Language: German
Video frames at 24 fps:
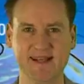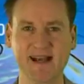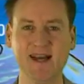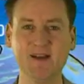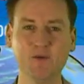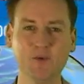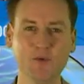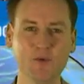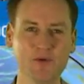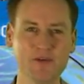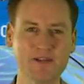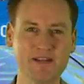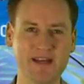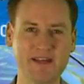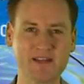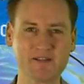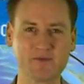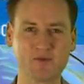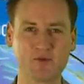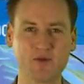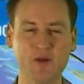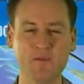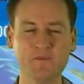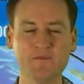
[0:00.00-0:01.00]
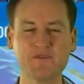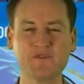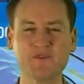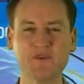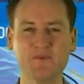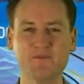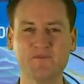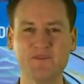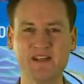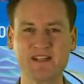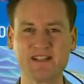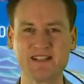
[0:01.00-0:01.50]
Hallo und herzlich willkommen
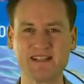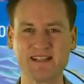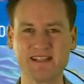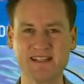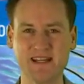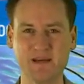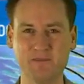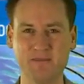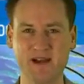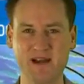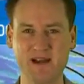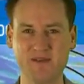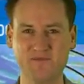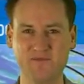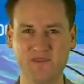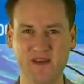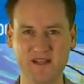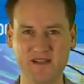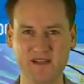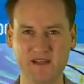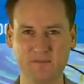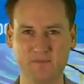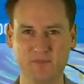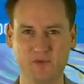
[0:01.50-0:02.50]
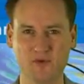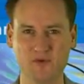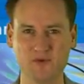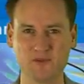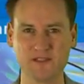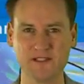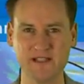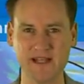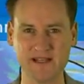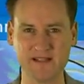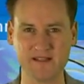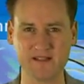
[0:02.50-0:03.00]
zum Wetter hier bei
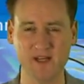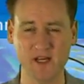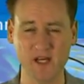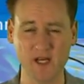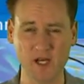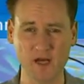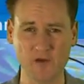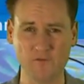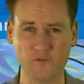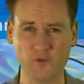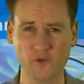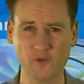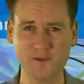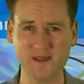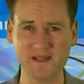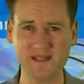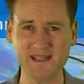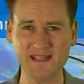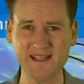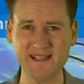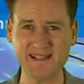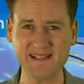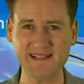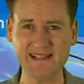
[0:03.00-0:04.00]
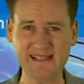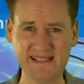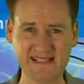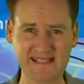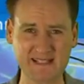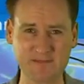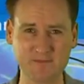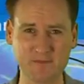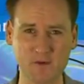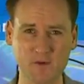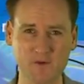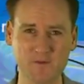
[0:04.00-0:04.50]
wetter.net. Vorübergehend ist
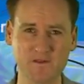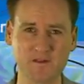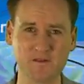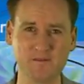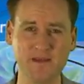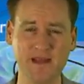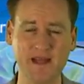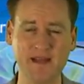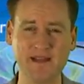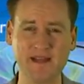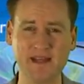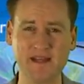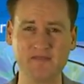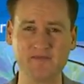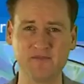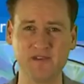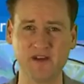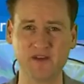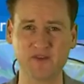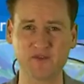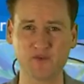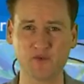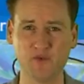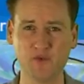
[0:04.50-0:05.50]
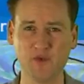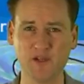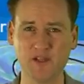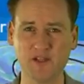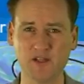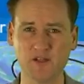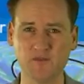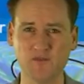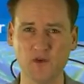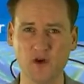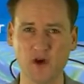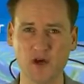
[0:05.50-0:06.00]
es bei uns im Land etwas kühler
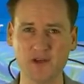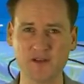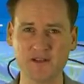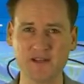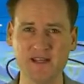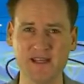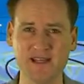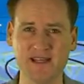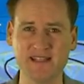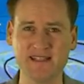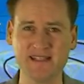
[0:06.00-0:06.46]
geworden.